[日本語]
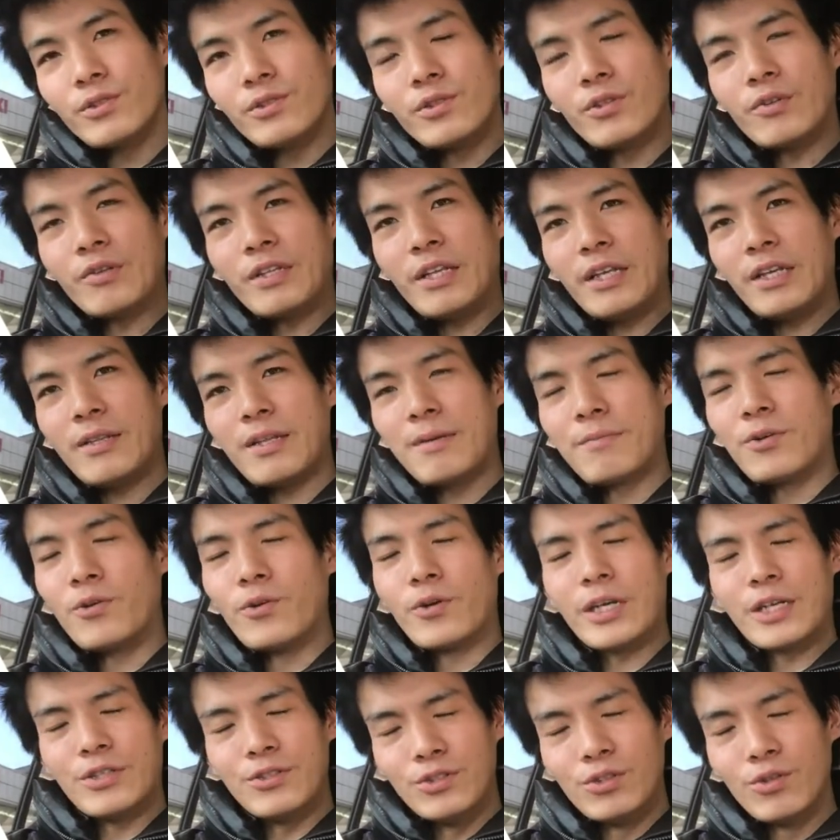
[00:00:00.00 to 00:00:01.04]
うどんね、でも
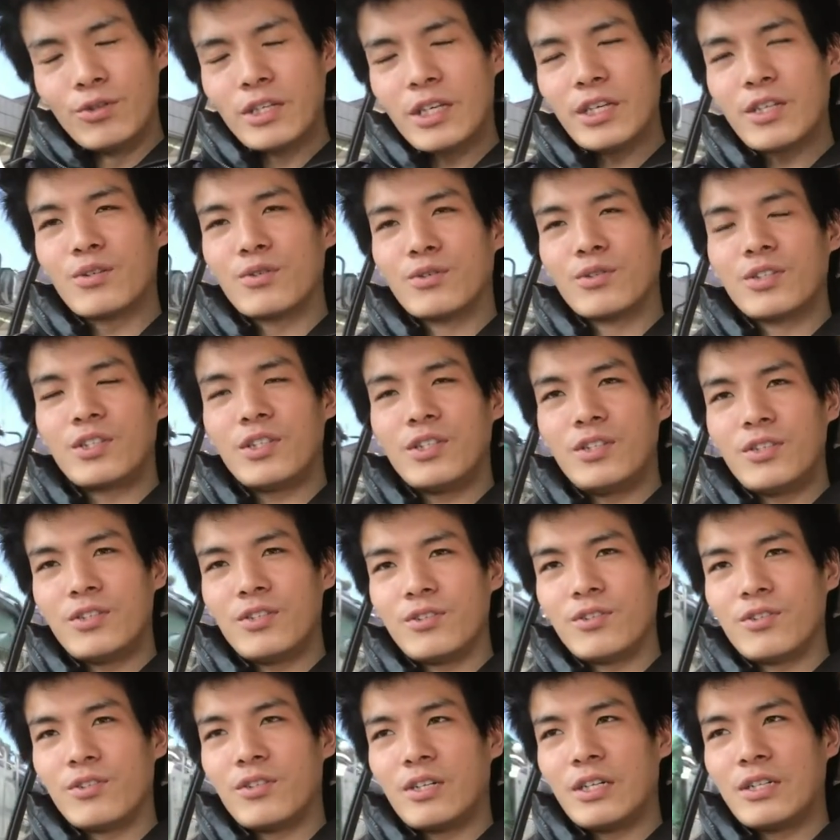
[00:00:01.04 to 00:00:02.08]
俺、うどん結構好きっす
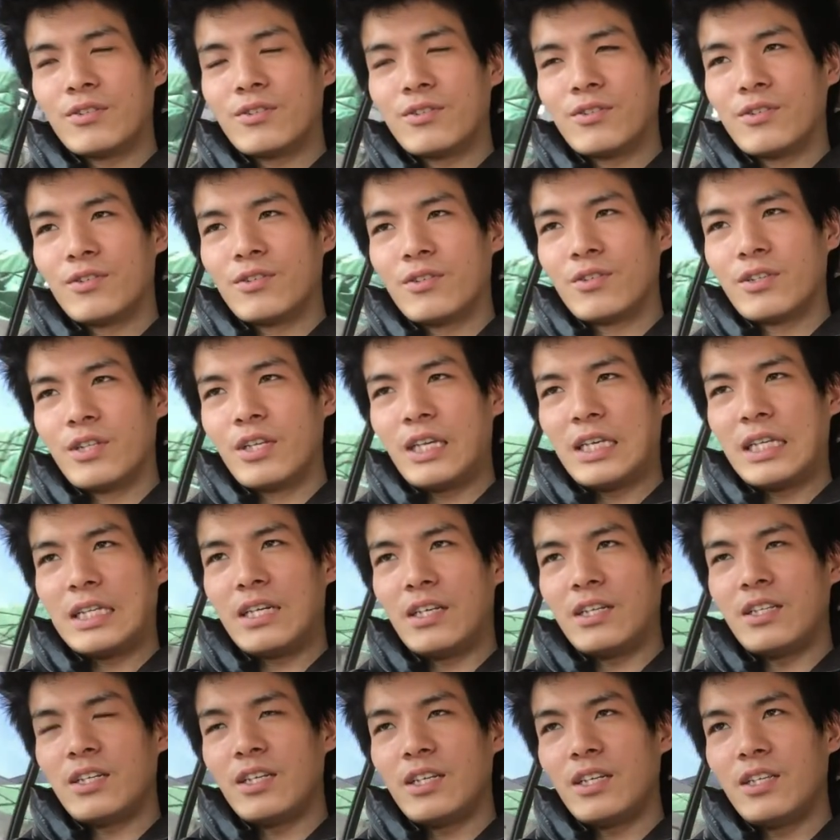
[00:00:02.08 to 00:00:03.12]
よ。あのー、ね、
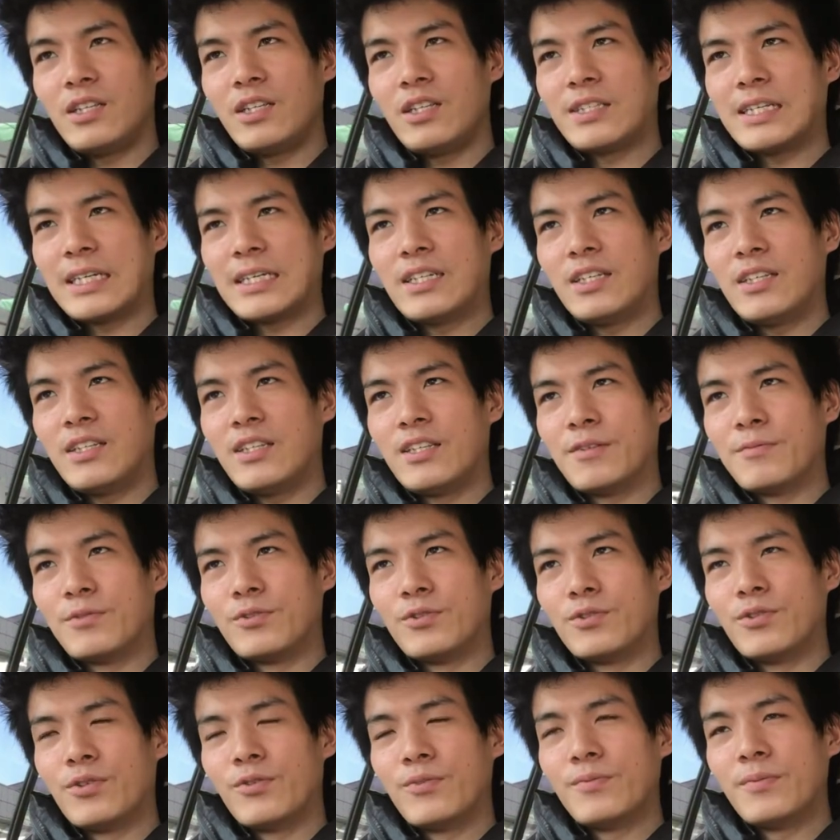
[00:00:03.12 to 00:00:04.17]
大体出先行って
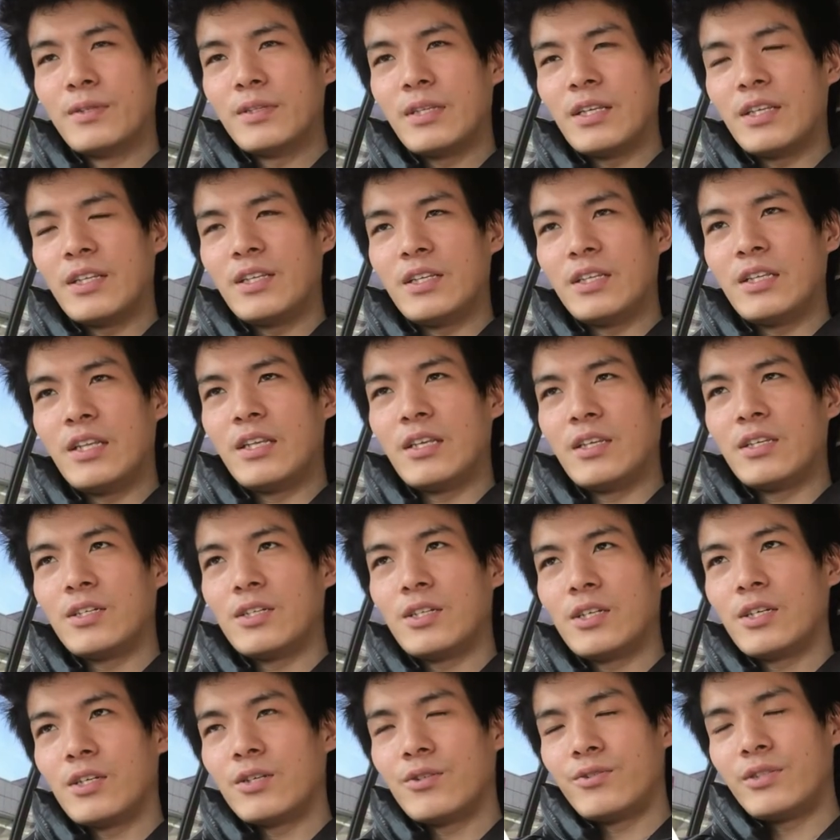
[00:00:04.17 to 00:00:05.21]
もうどん店にね、
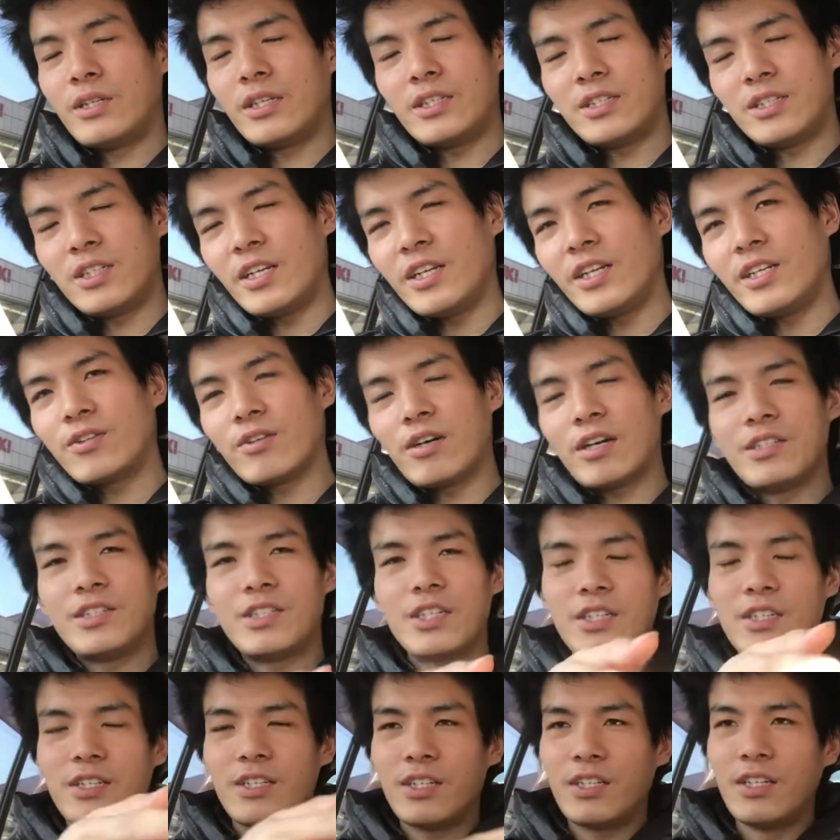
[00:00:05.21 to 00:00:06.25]
しれーと入っ
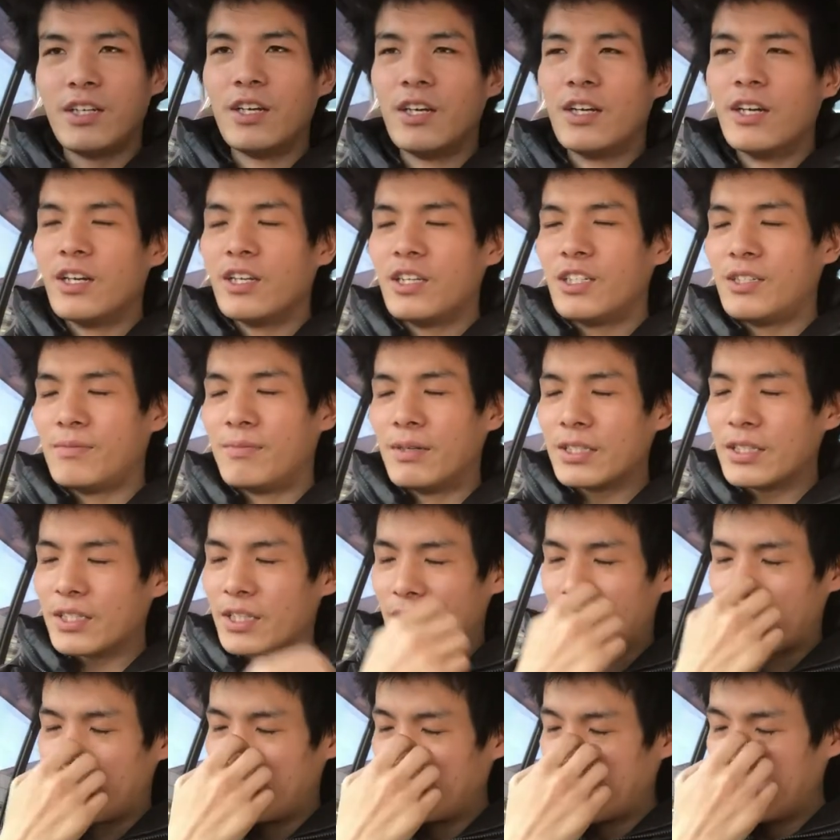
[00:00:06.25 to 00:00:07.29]
ちゃったりします
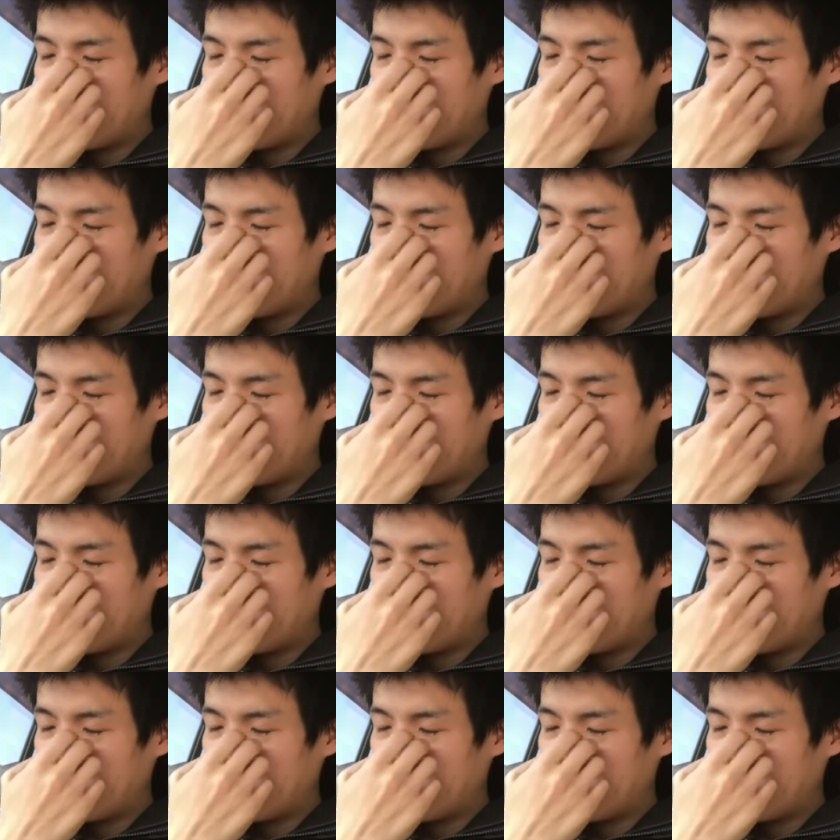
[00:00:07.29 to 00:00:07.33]
から。